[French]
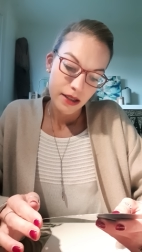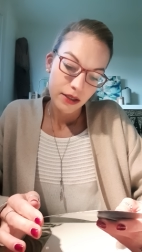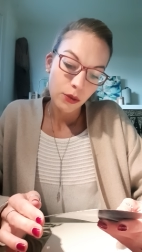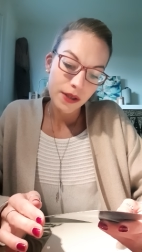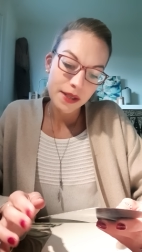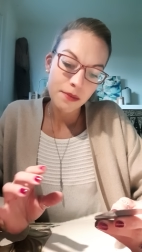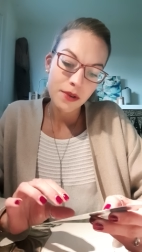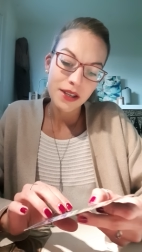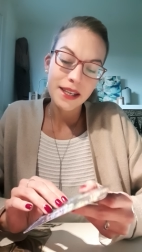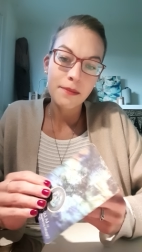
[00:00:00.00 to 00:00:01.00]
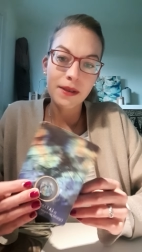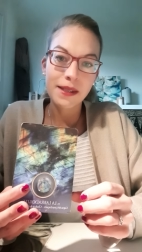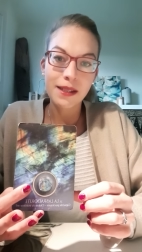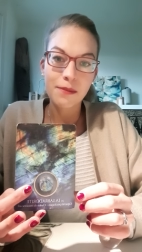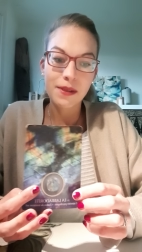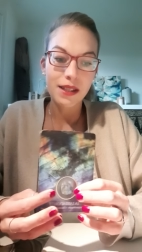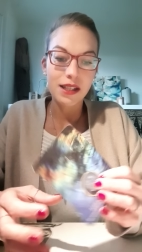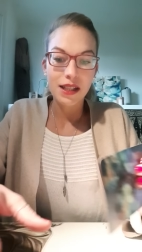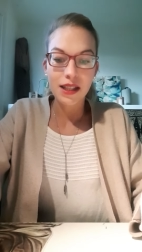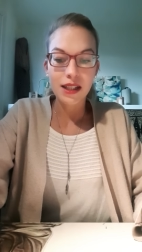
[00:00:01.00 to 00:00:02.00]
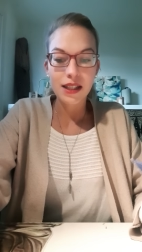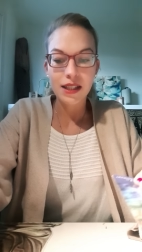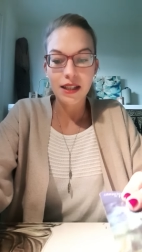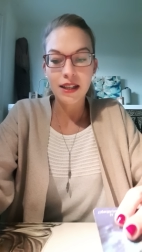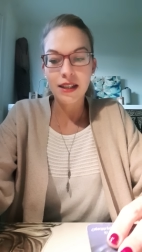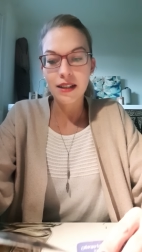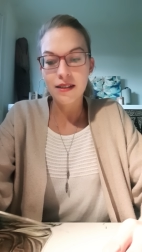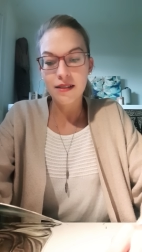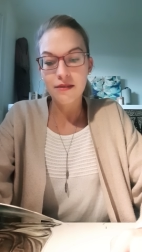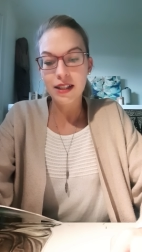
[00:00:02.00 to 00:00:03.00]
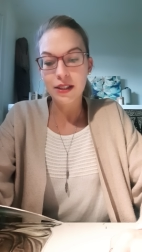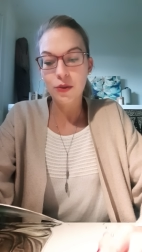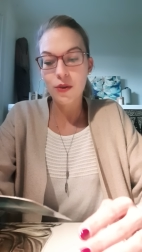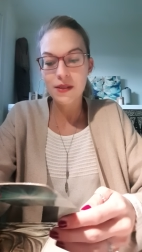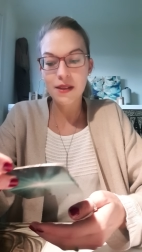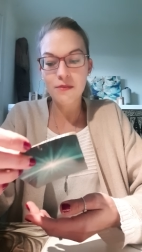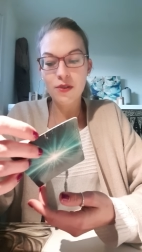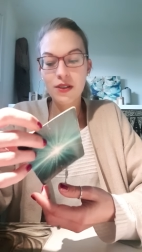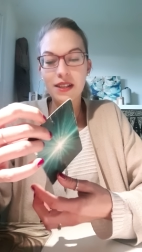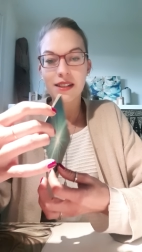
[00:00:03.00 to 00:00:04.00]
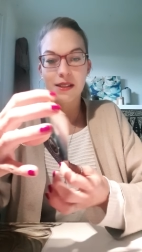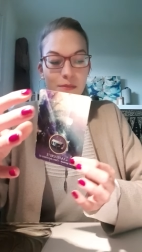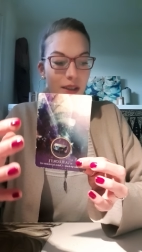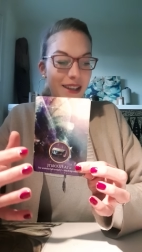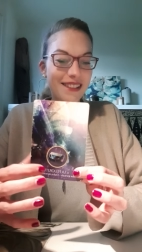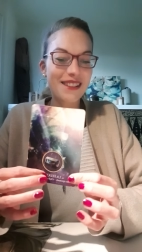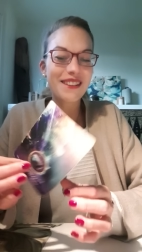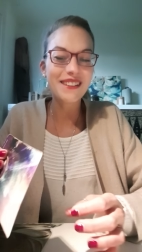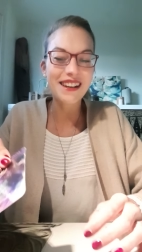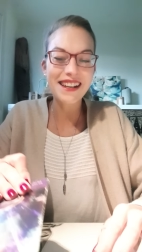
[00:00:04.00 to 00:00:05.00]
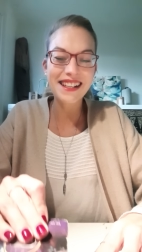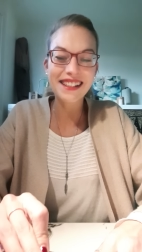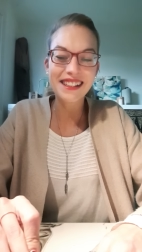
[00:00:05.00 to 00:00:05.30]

troisième œil, capacité psychique. Et euh, voilà, troisième œil, guide spirituel.